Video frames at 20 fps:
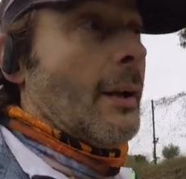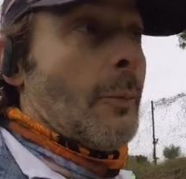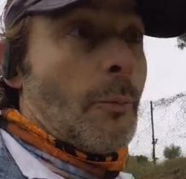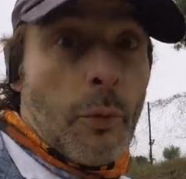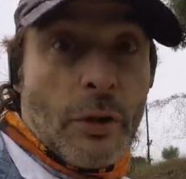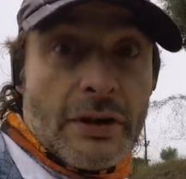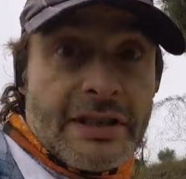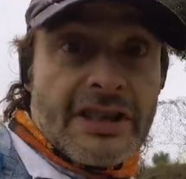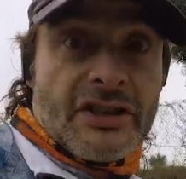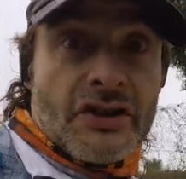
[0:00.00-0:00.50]

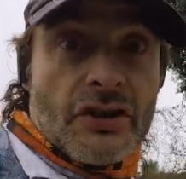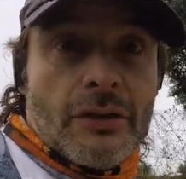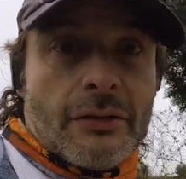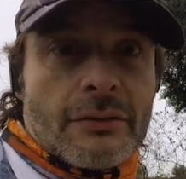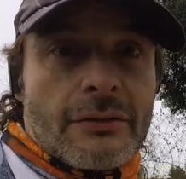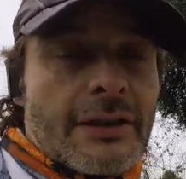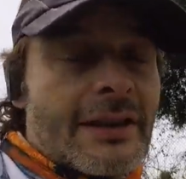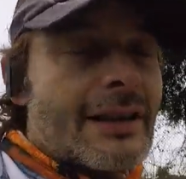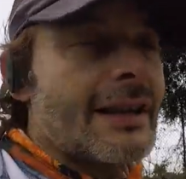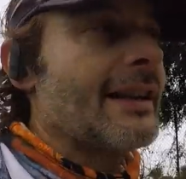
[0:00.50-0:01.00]
Pues eso,
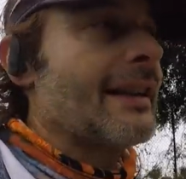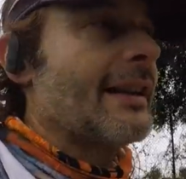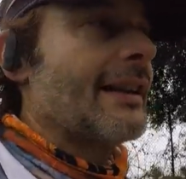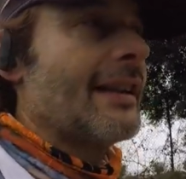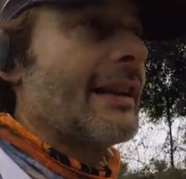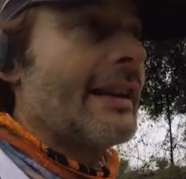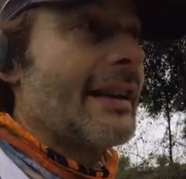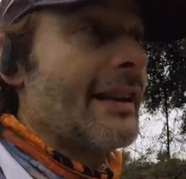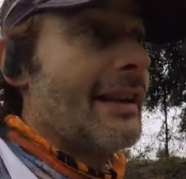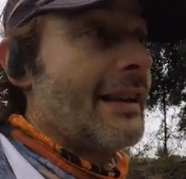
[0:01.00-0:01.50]

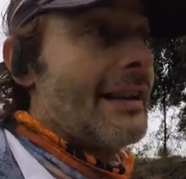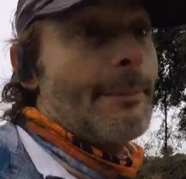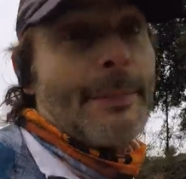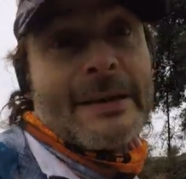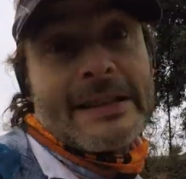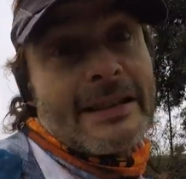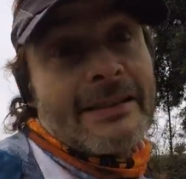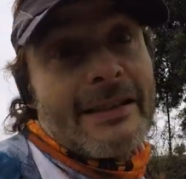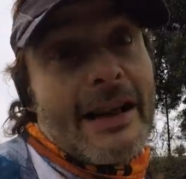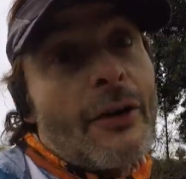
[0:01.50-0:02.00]
eh, a
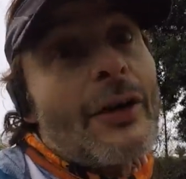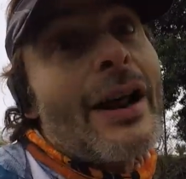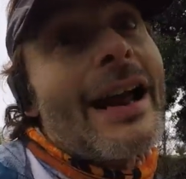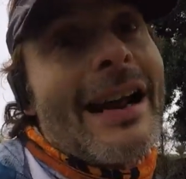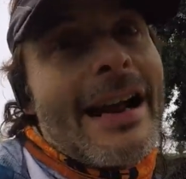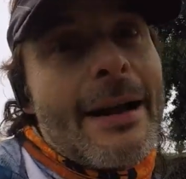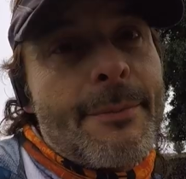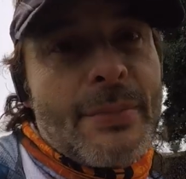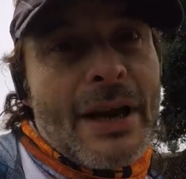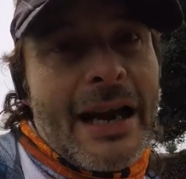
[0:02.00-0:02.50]
partir de ahora
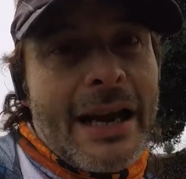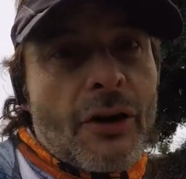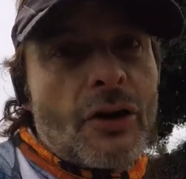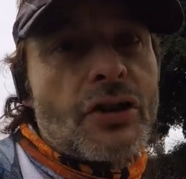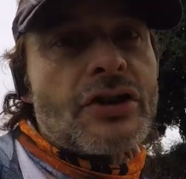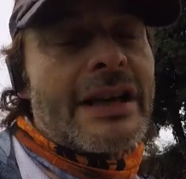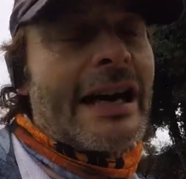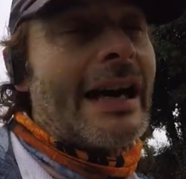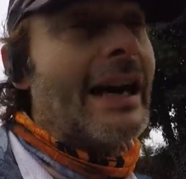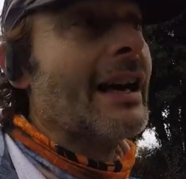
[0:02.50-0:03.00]
cambia la
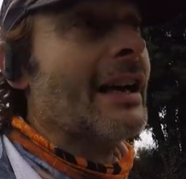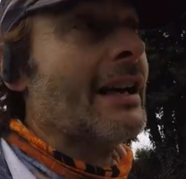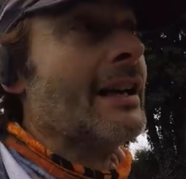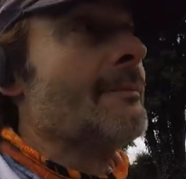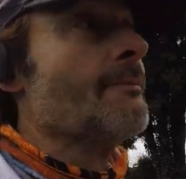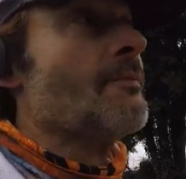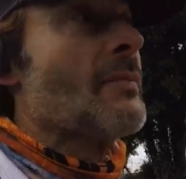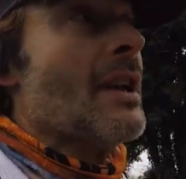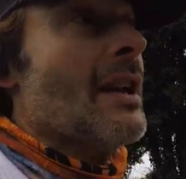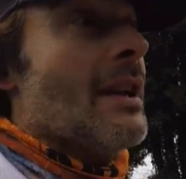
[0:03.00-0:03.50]
cosa.
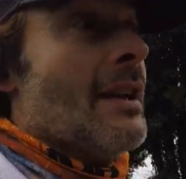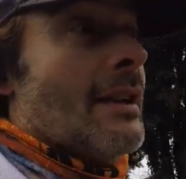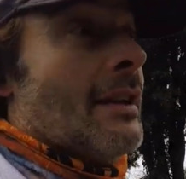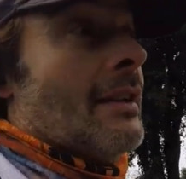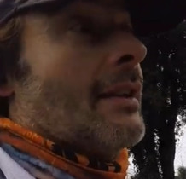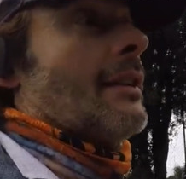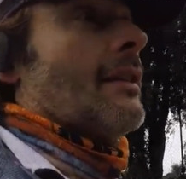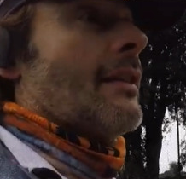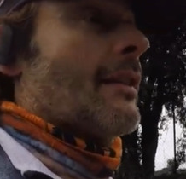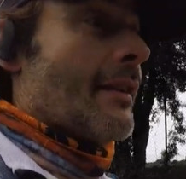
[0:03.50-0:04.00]

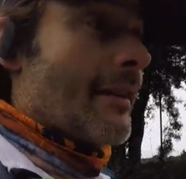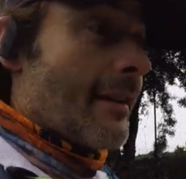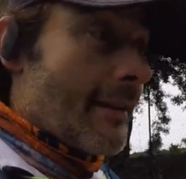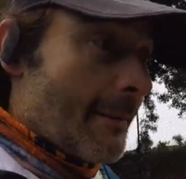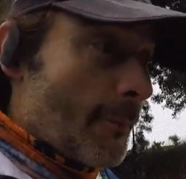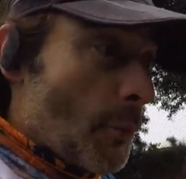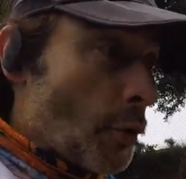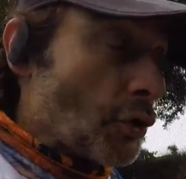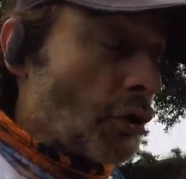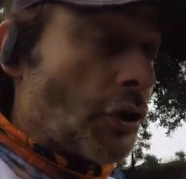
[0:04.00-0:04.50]

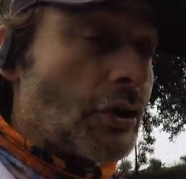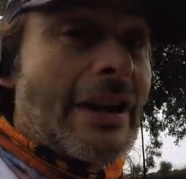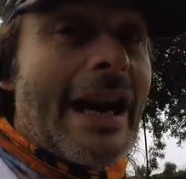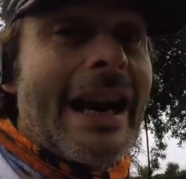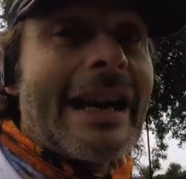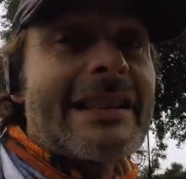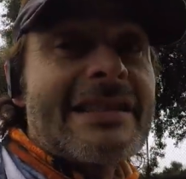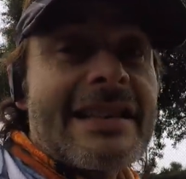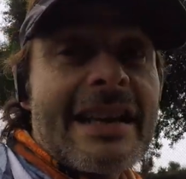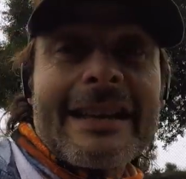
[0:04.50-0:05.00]
Mundo
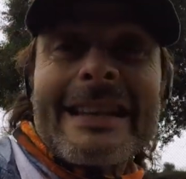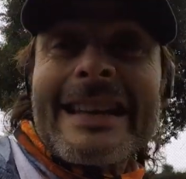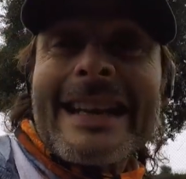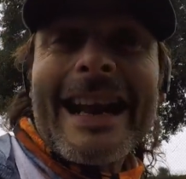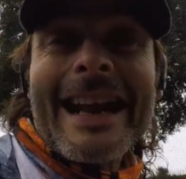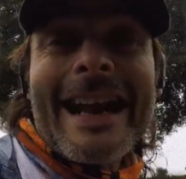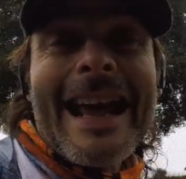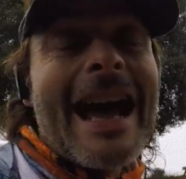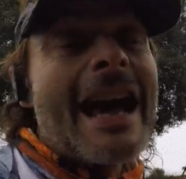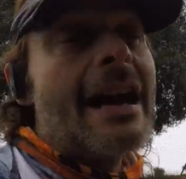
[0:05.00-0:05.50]
Trail se
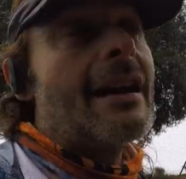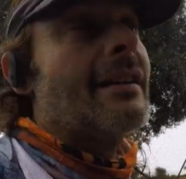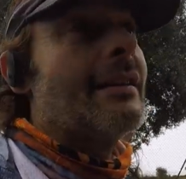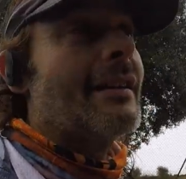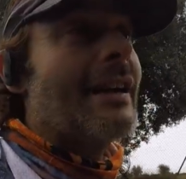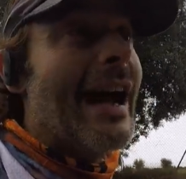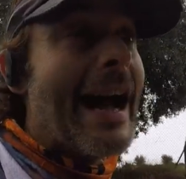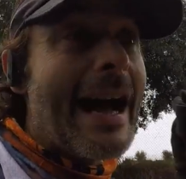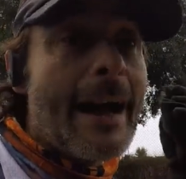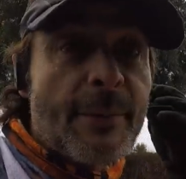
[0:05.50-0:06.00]
dedicará
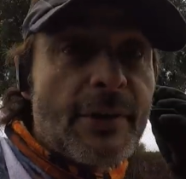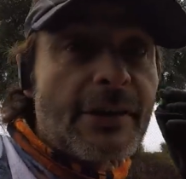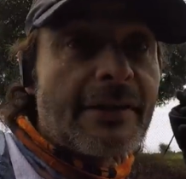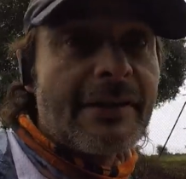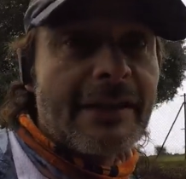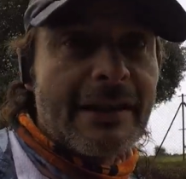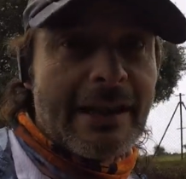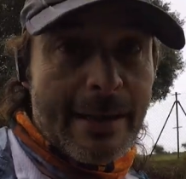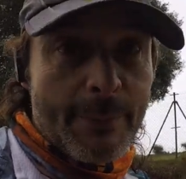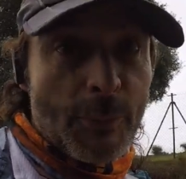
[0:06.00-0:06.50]
a
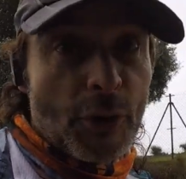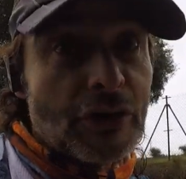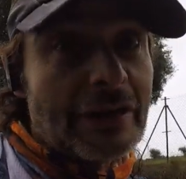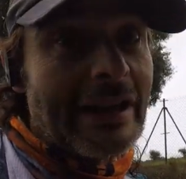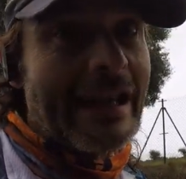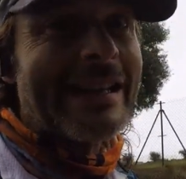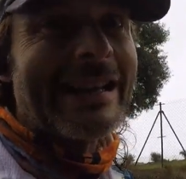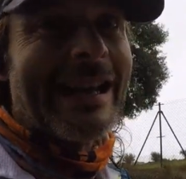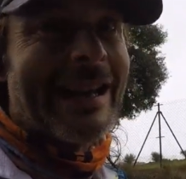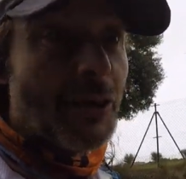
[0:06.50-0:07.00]
bici de
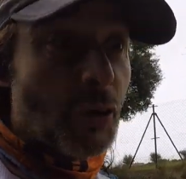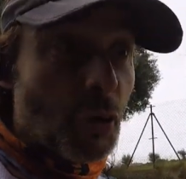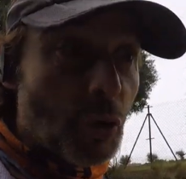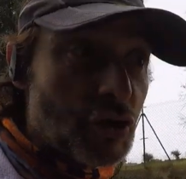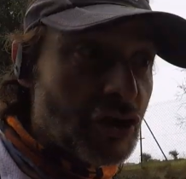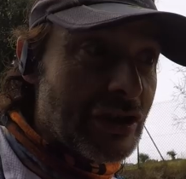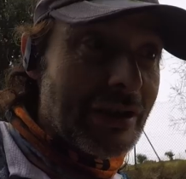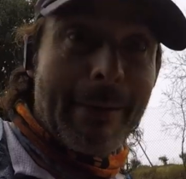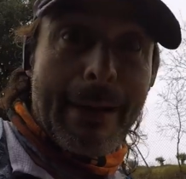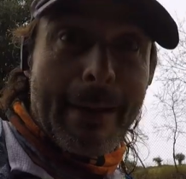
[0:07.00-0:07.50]
montaña
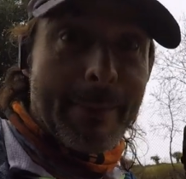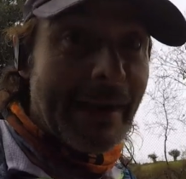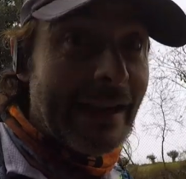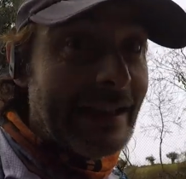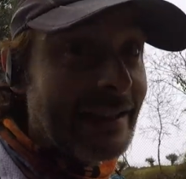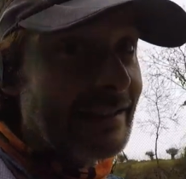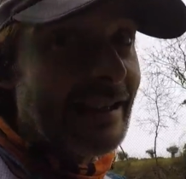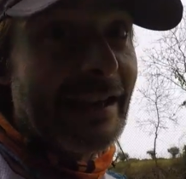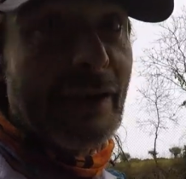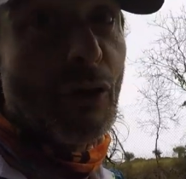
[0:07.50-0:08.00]

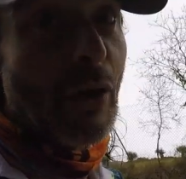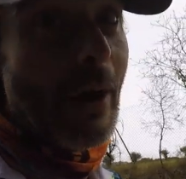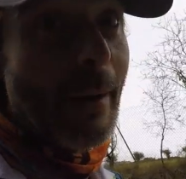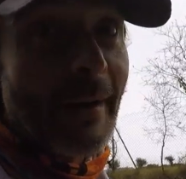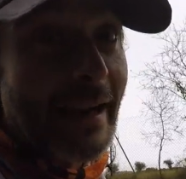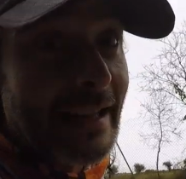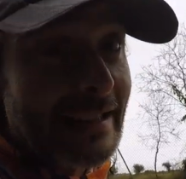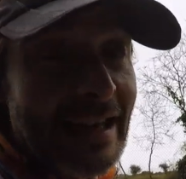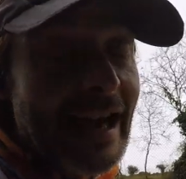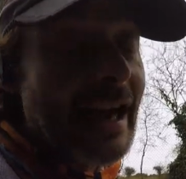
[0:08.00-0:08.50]
exclusivamente, no
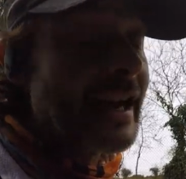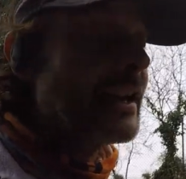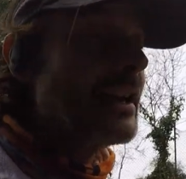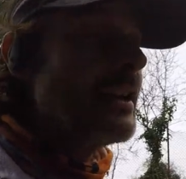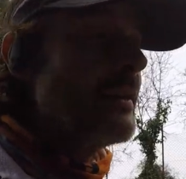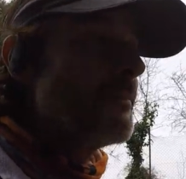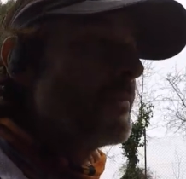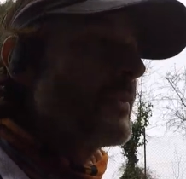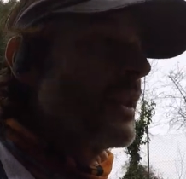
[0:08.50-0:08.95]
habrá trail.